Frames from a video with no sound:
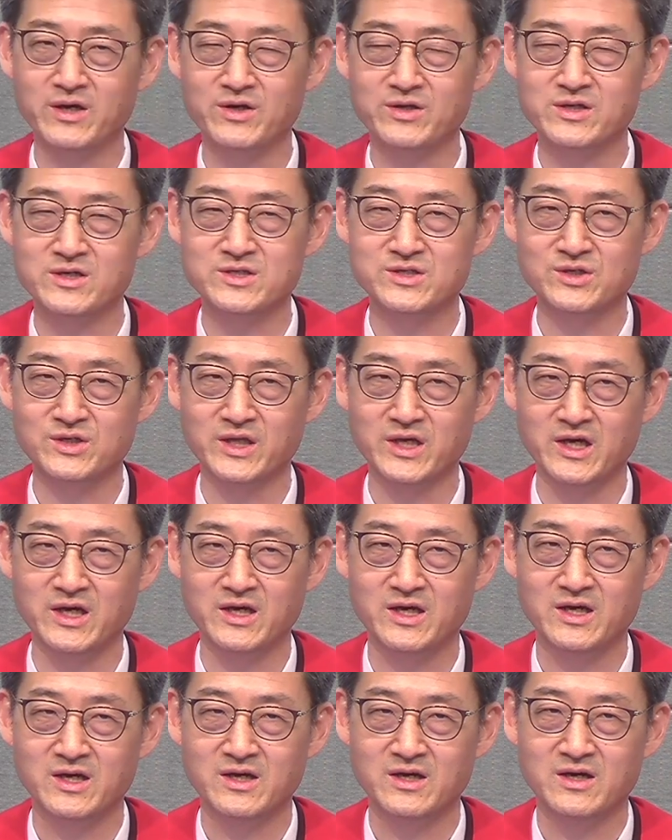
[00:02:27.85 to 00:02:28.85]
년 전에
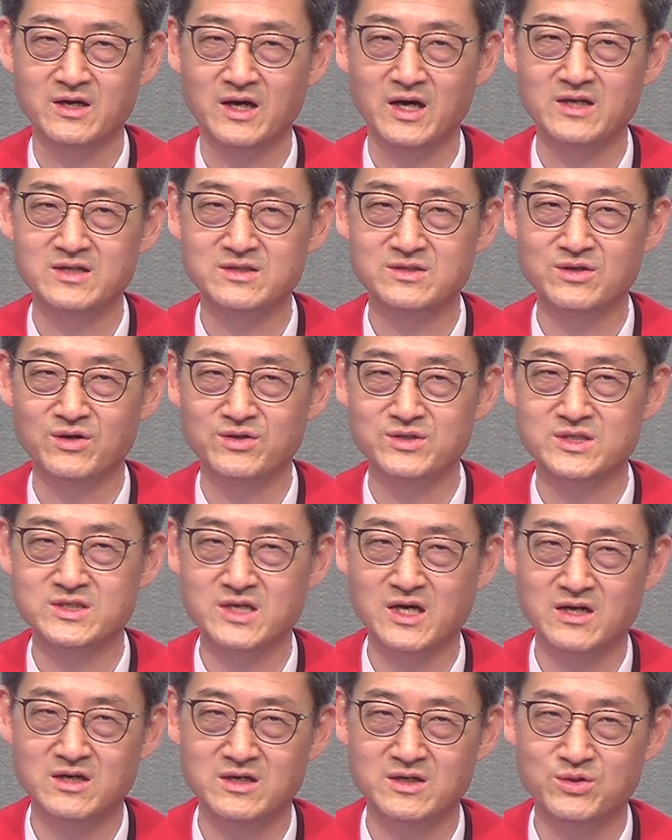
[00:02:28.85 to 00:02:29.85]
한
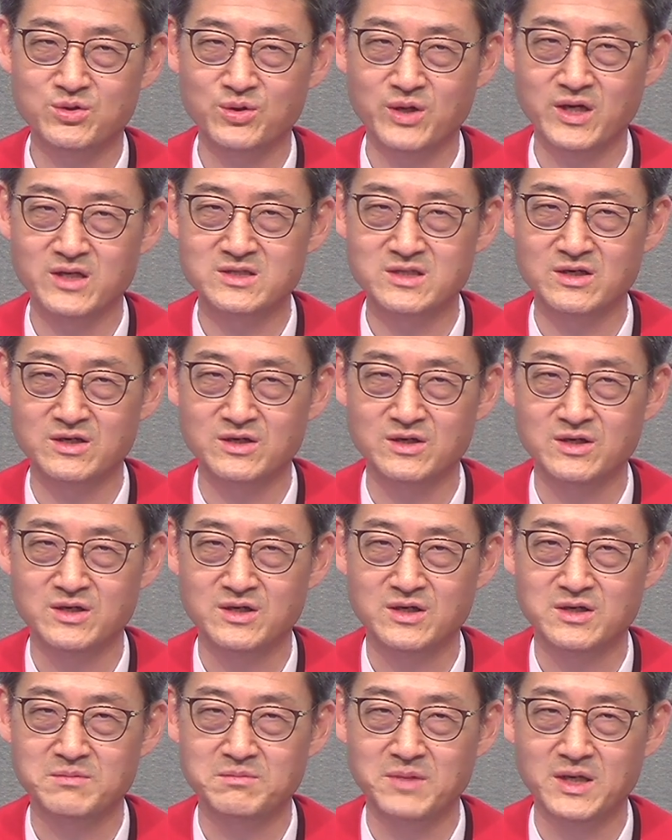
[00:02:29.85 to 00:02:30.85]
선지자를 통해서
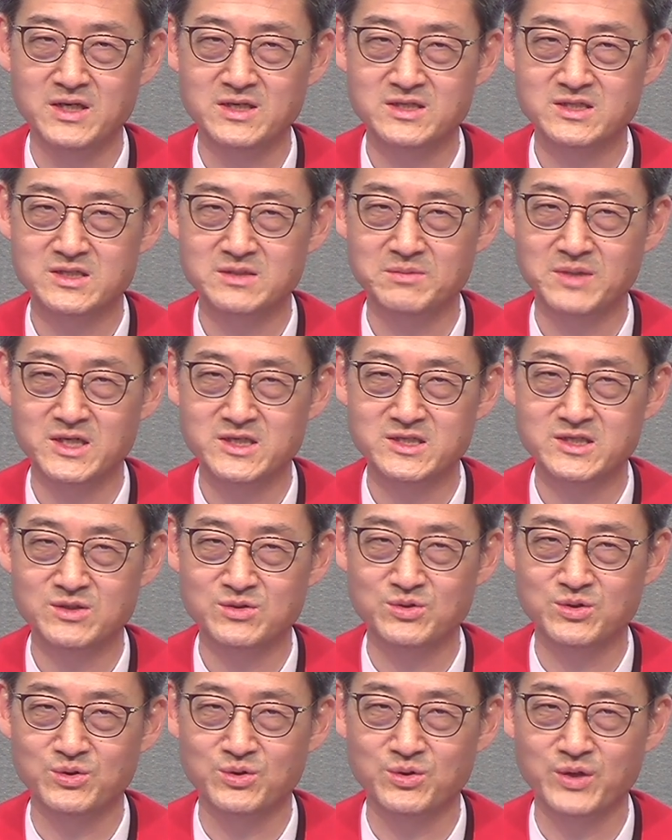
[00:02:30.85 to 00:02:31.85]

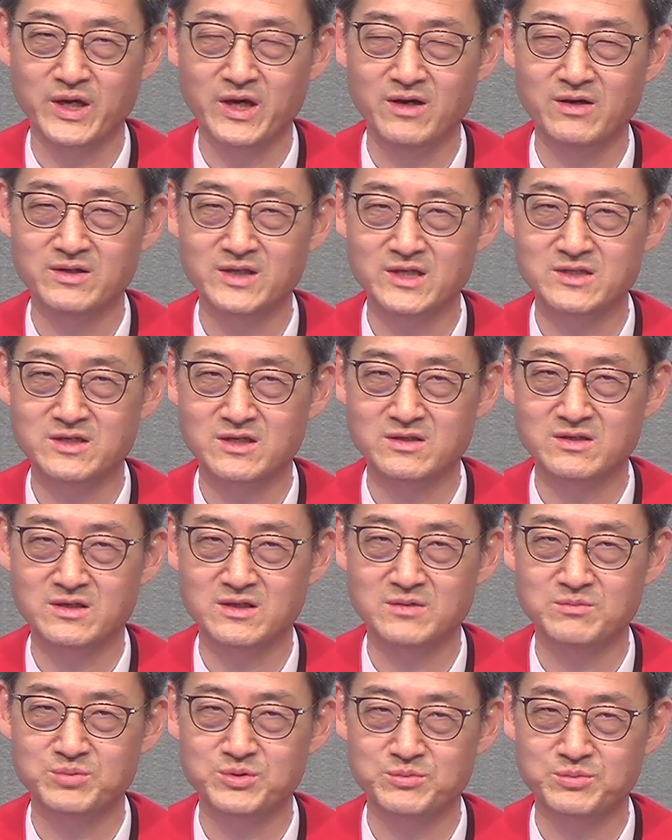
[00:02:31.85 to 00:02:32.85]
말씀하시고
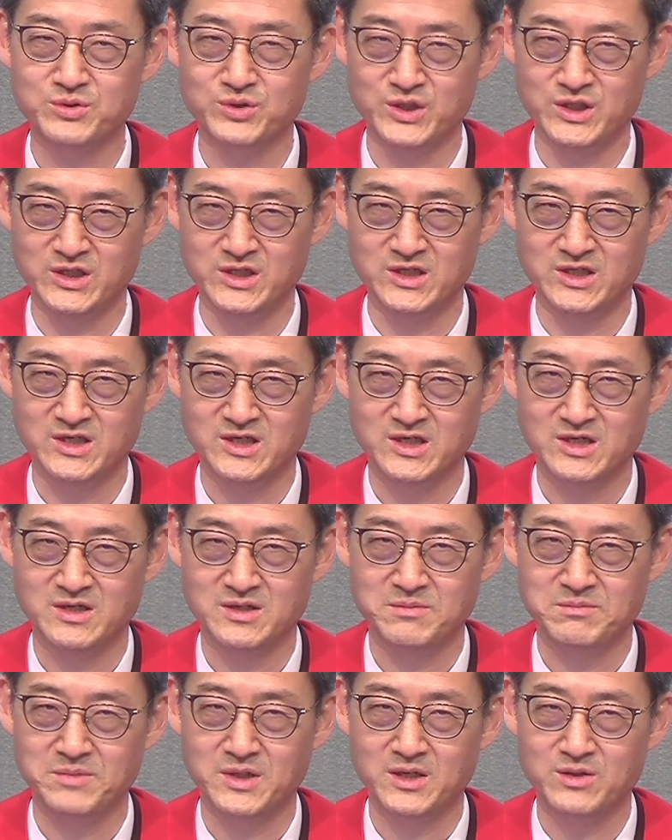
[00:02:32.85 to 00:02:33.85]
예언하셨던 부분이
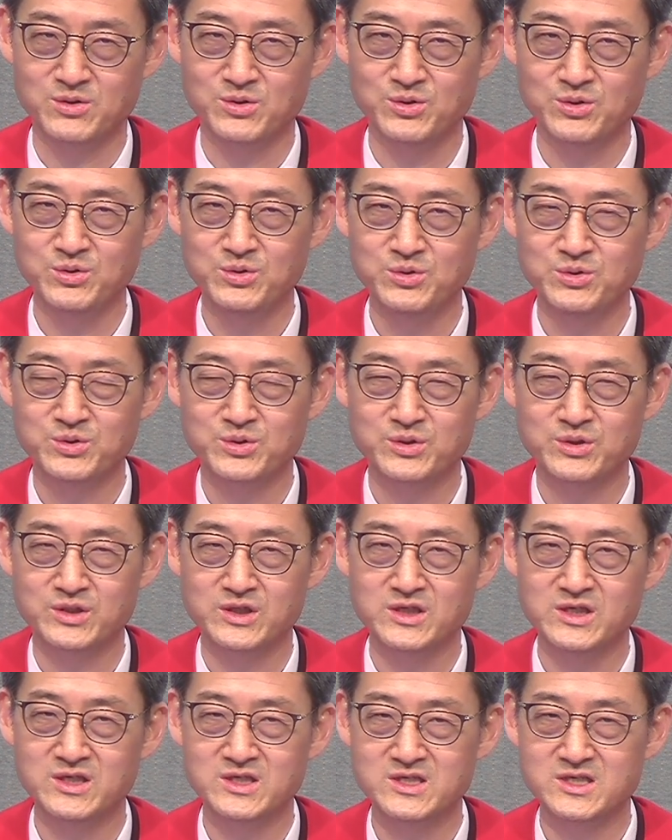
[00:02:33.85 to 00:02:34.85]
바로
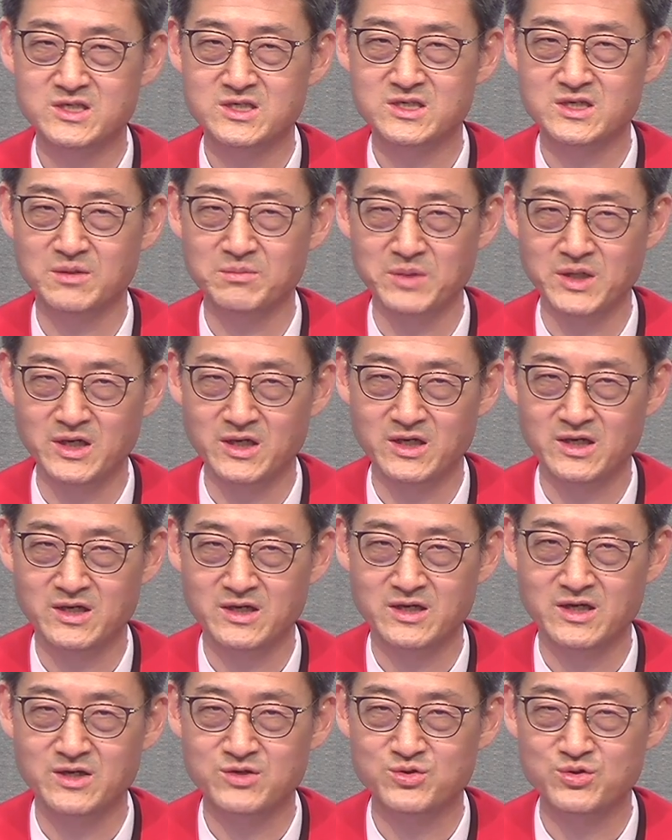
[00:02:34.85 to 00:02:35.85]
이 시점에
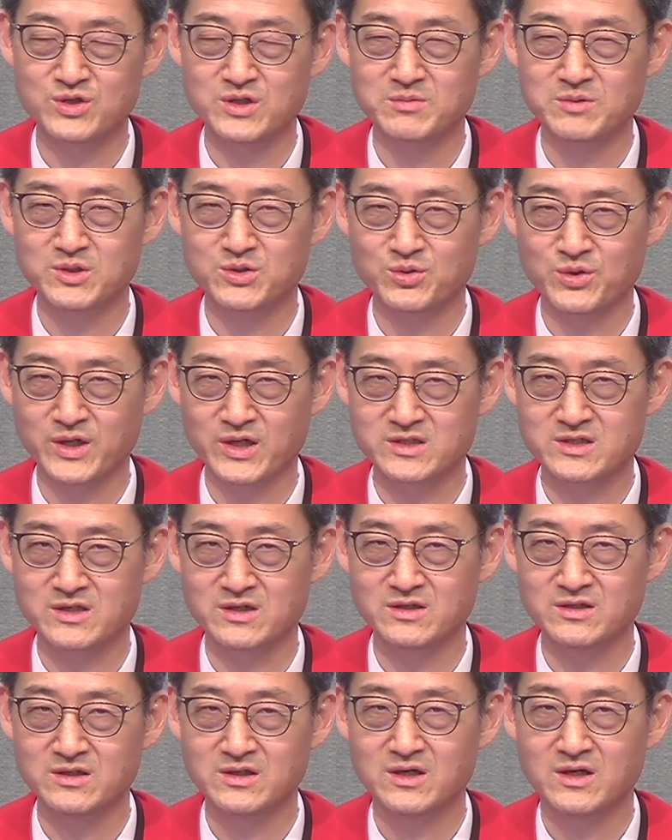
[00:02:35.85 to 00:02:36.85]
예수님을
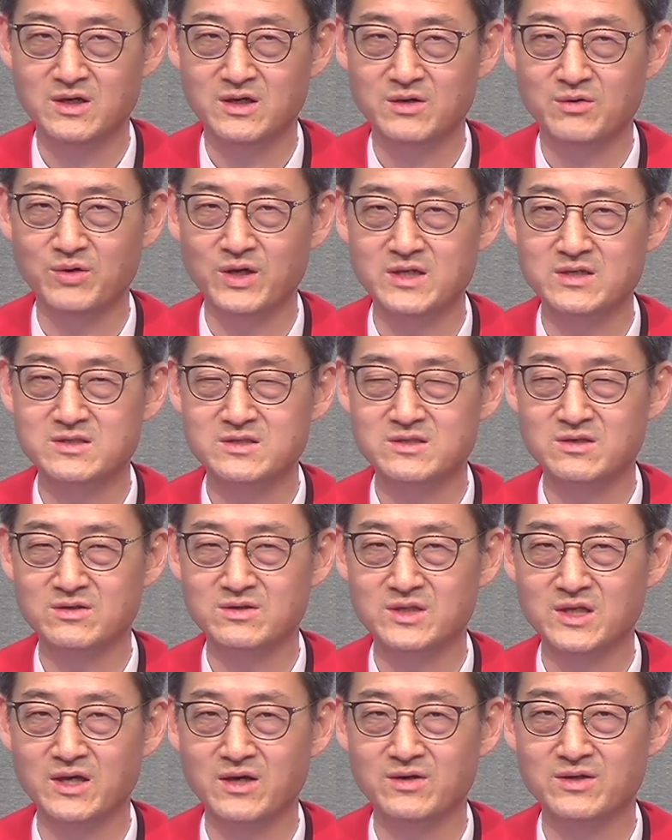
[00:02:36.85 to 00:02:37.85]
통해서
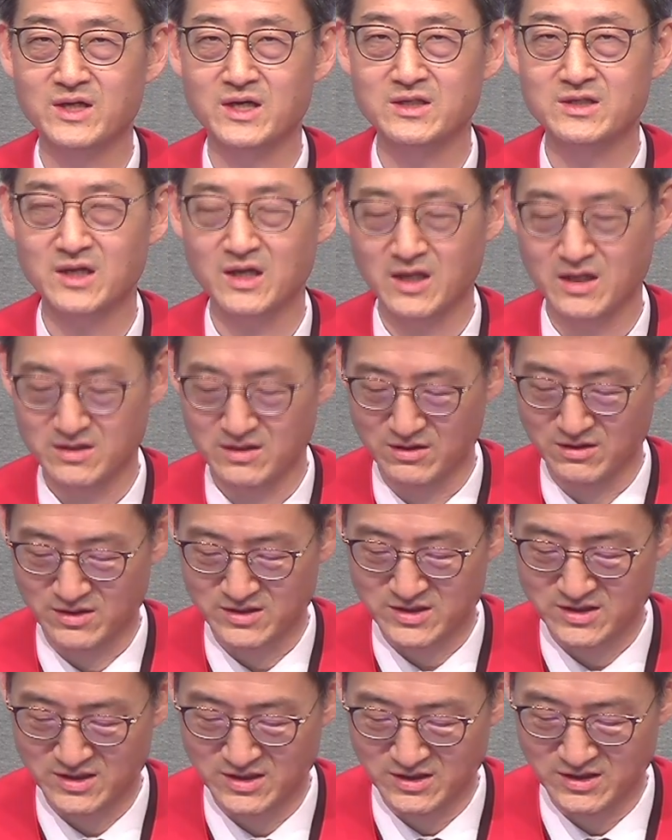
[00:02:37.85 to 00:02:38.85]
완성되어 나타나는
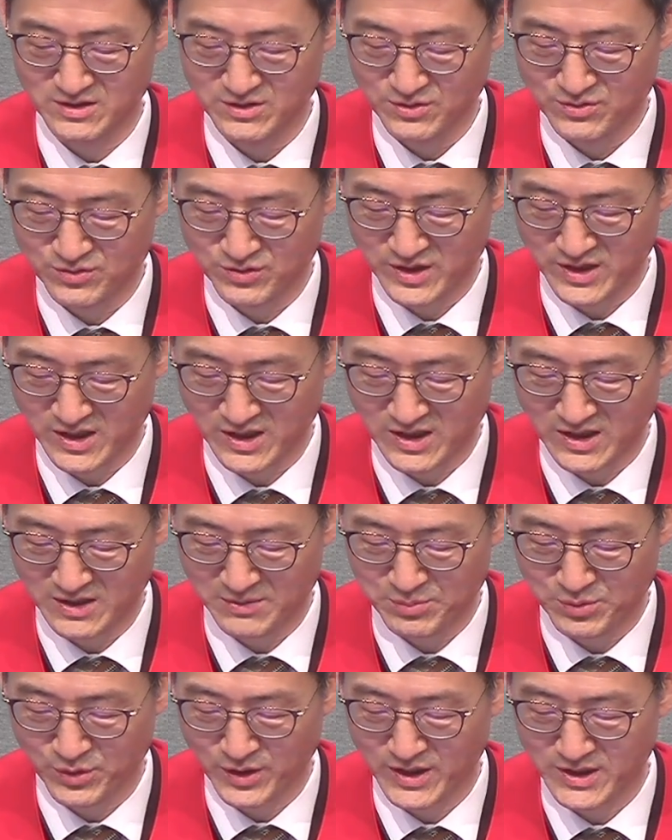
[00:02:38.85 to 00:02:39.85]
것을 우리가
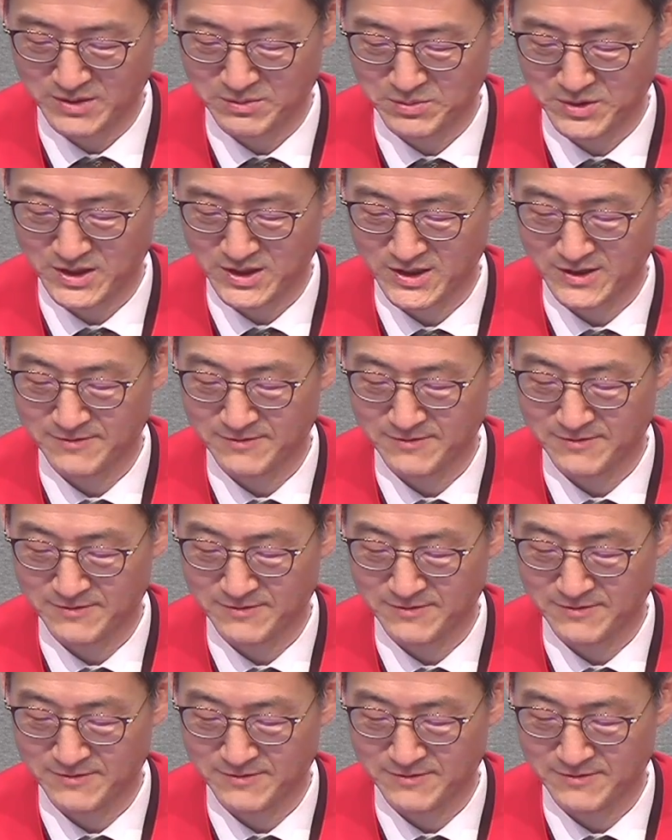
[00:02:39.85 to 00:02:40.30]
보게 됩니다.